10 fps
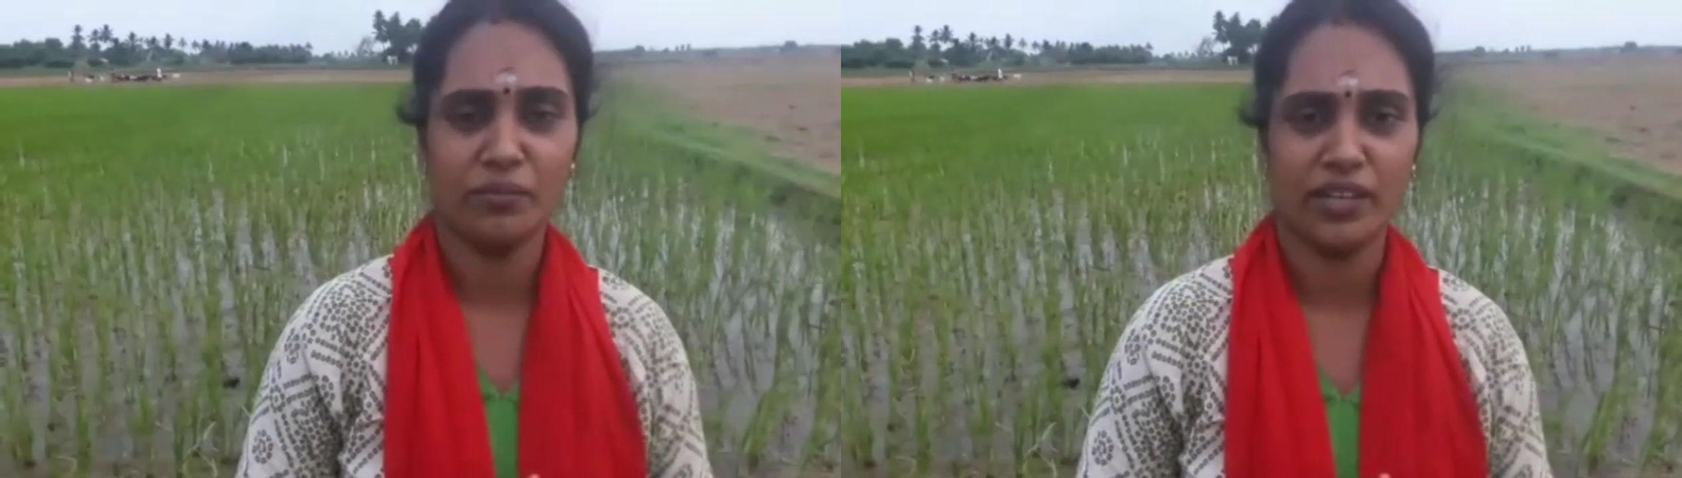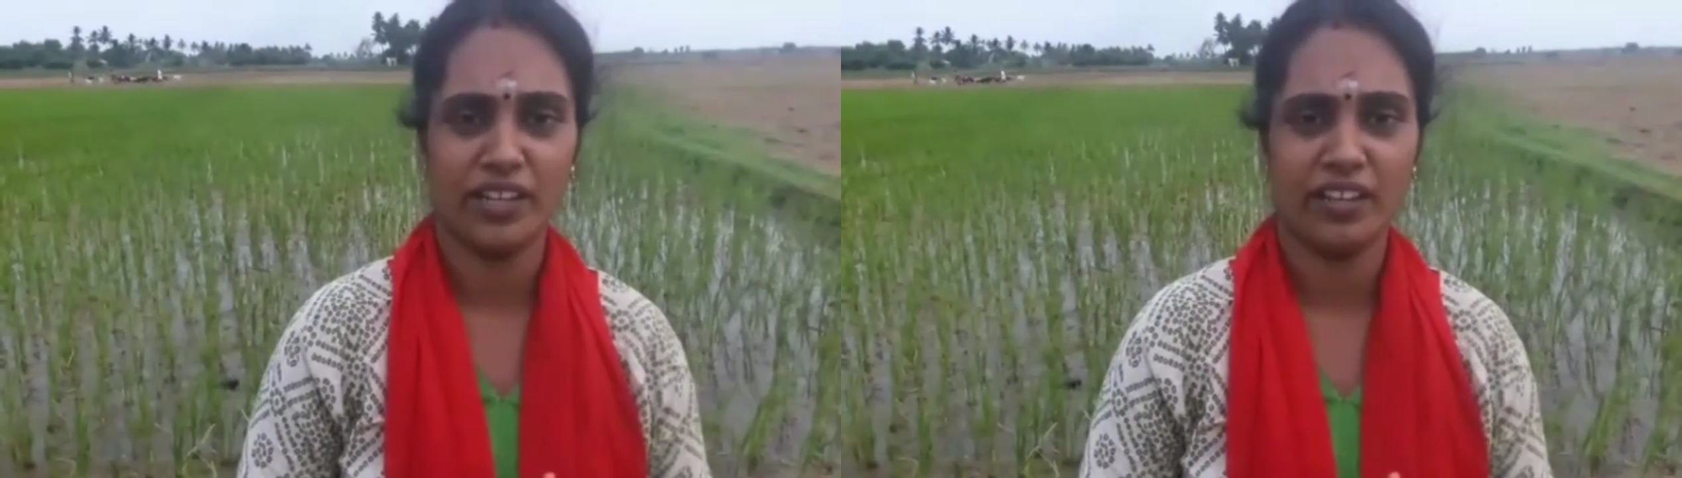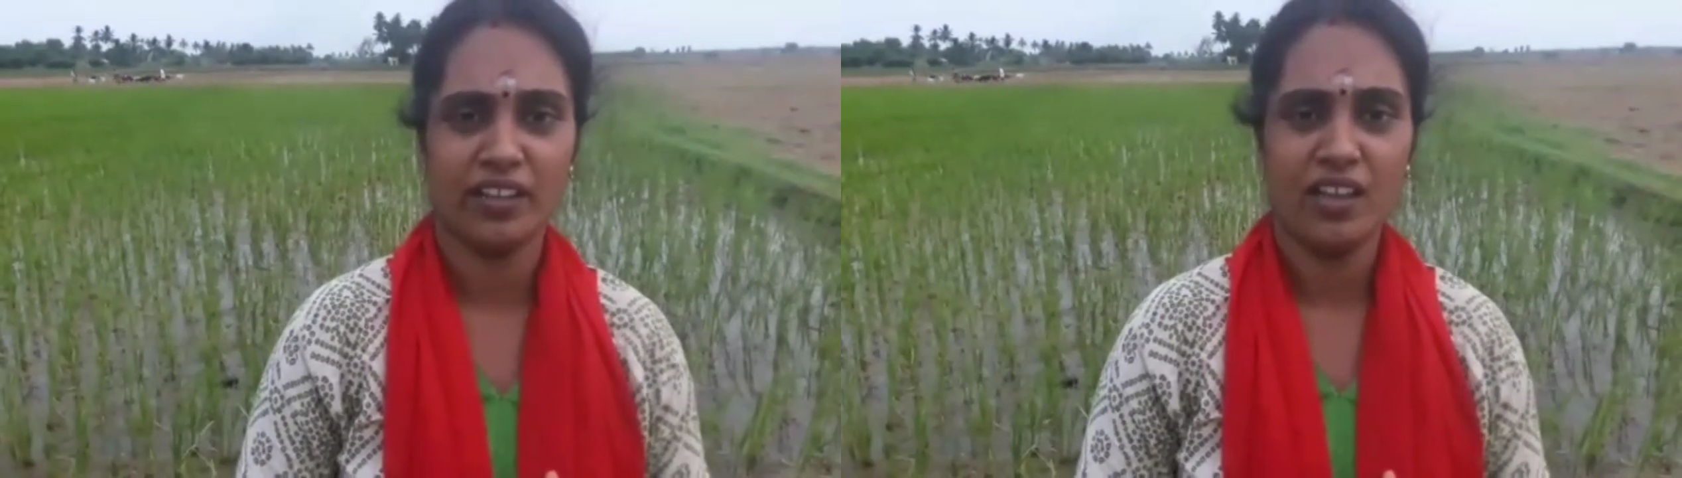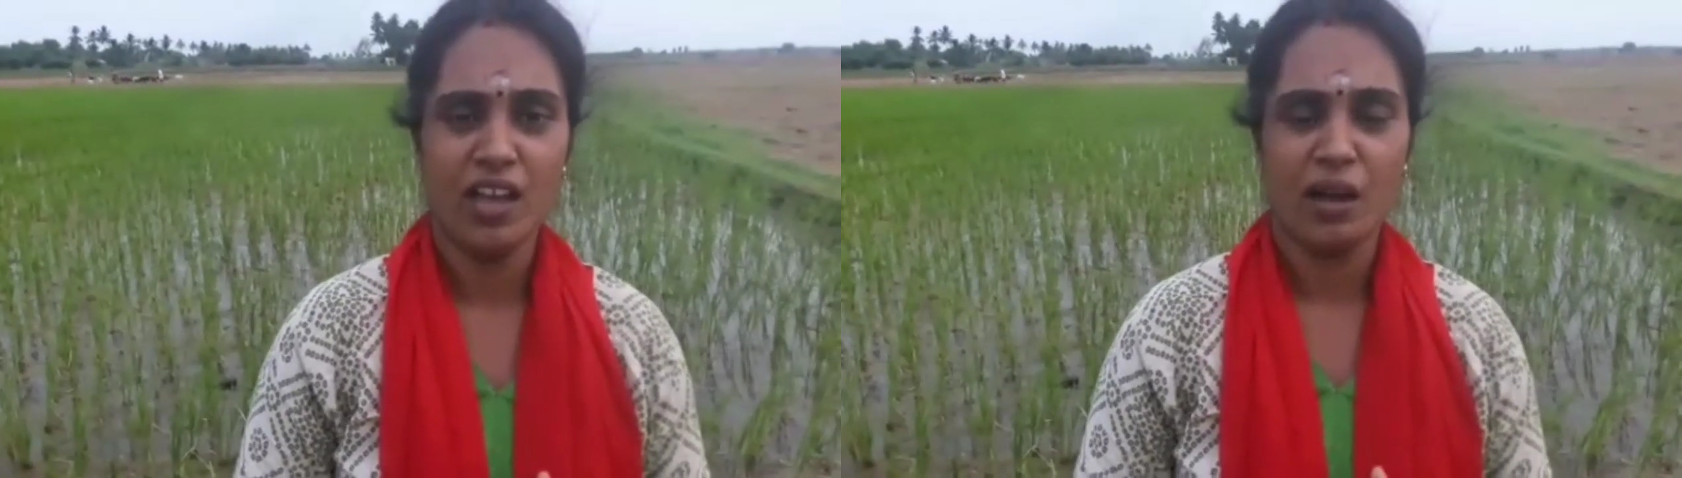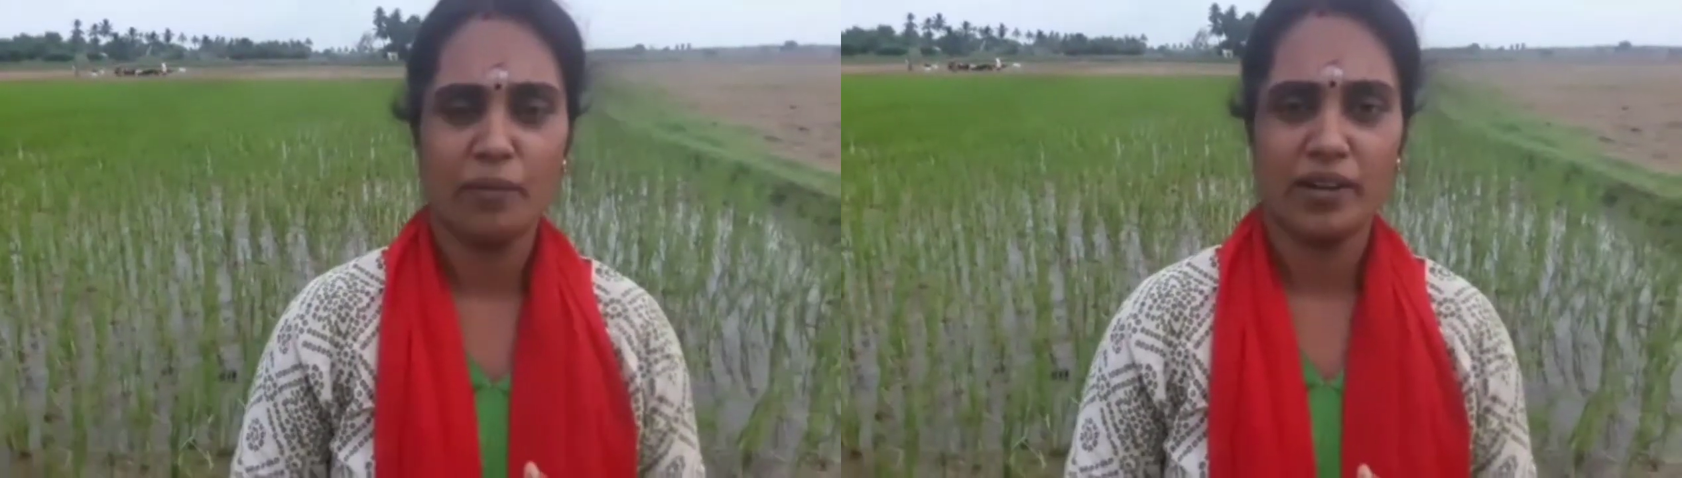வேக்சின்
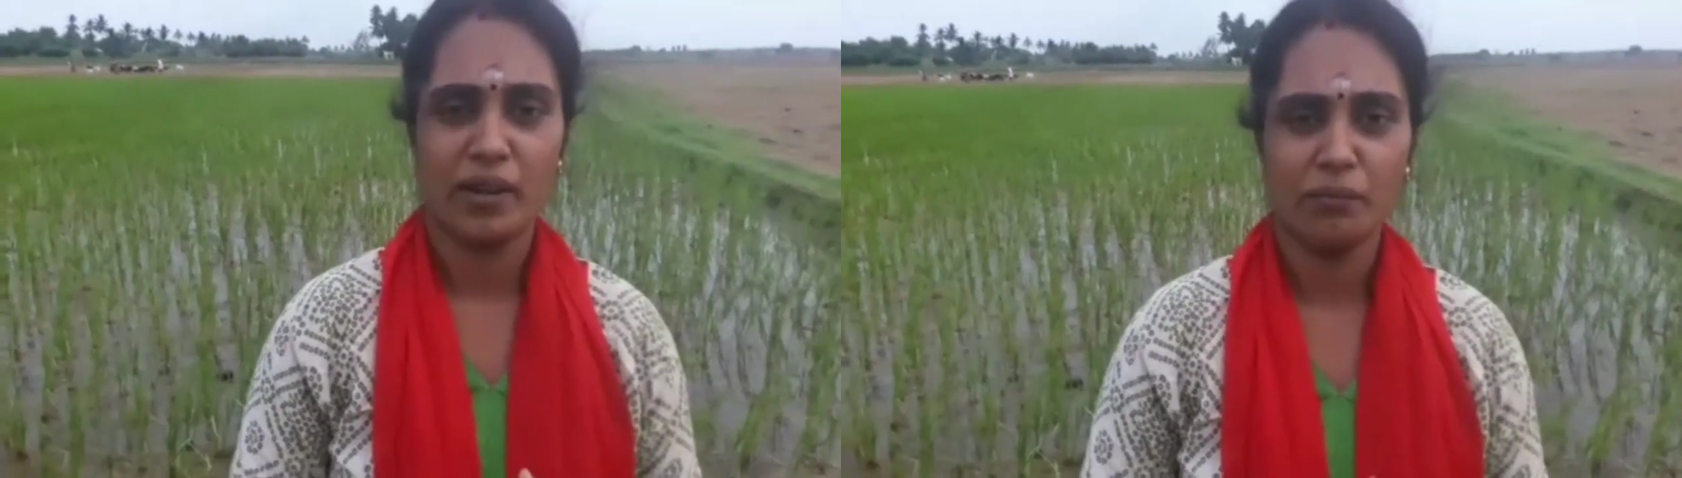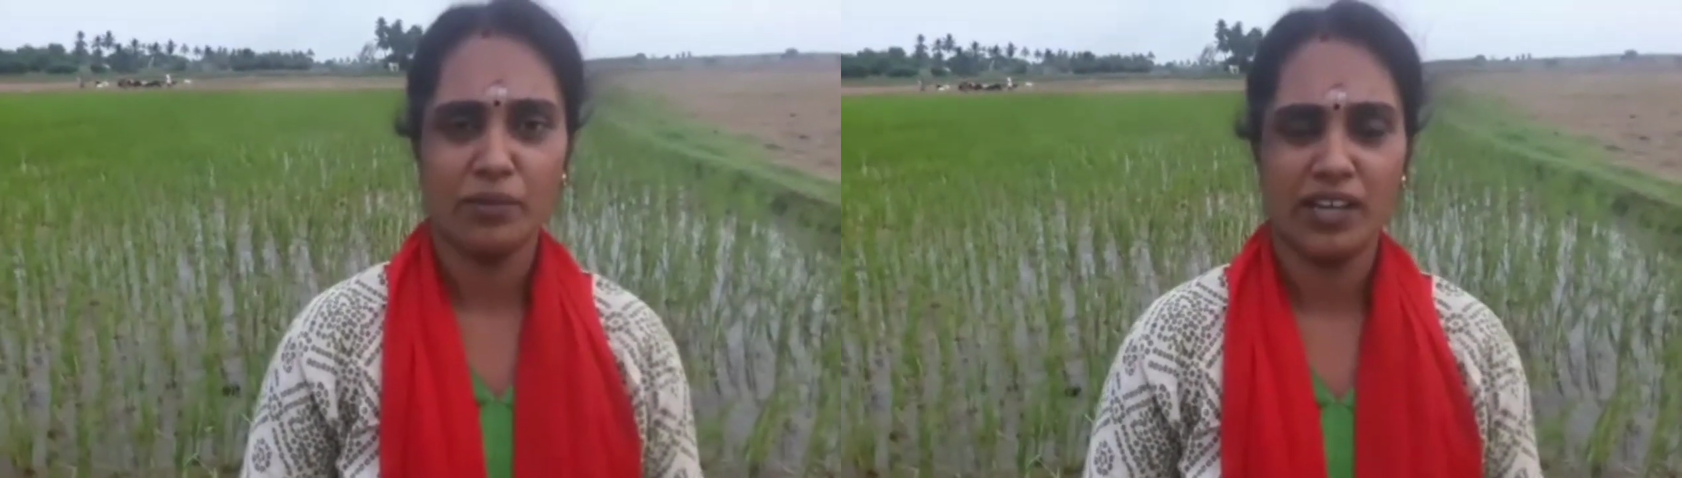போட்டுட்டோம்